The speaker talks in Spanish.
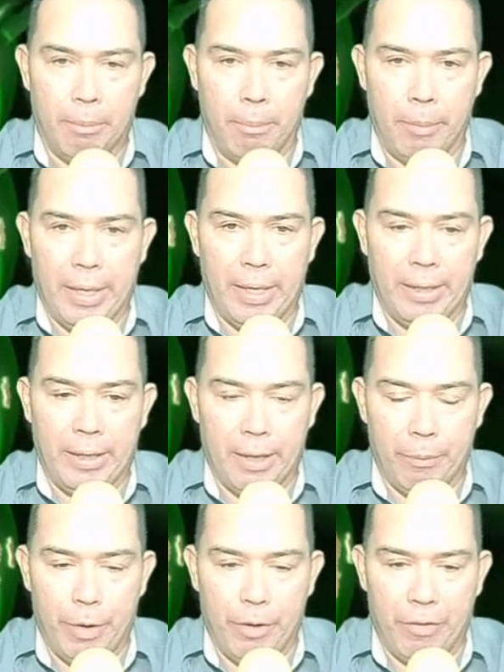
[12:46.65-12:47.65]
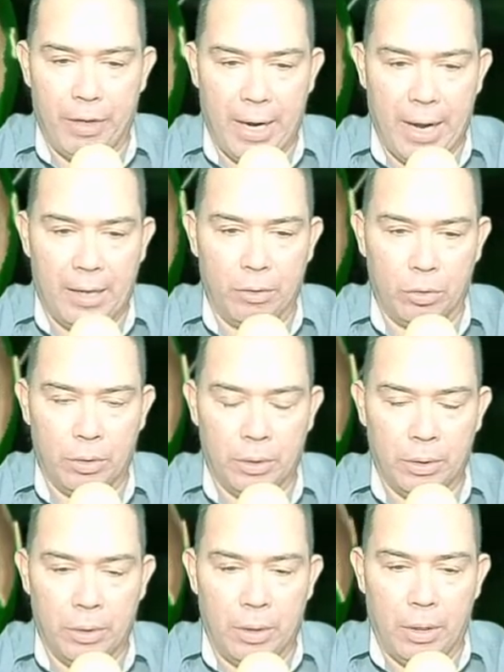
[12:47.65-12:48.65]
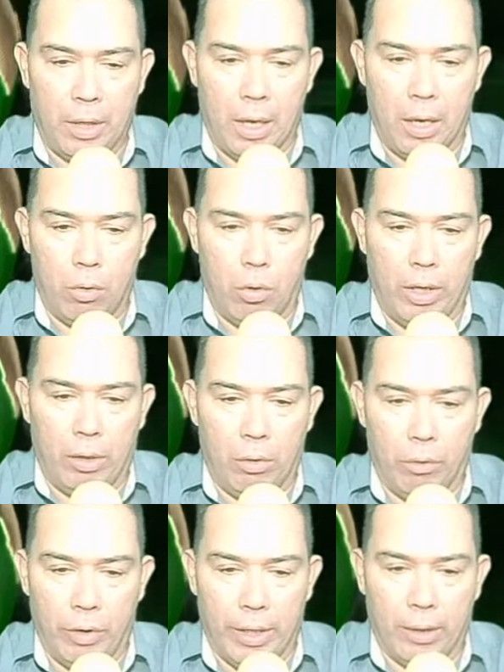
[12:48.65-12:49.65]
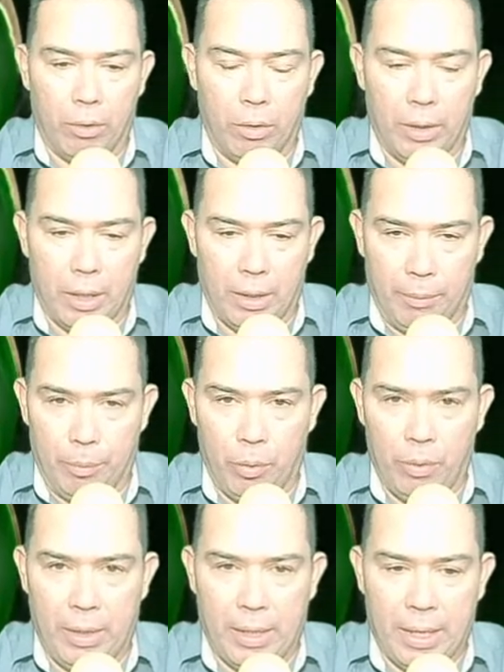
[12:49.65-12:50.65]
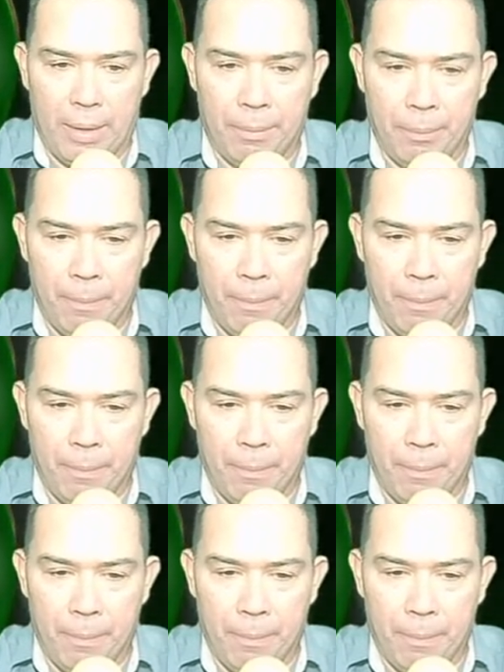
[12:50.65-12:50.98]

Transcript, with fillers: miles de damnificados, que aún el gobierno de la República,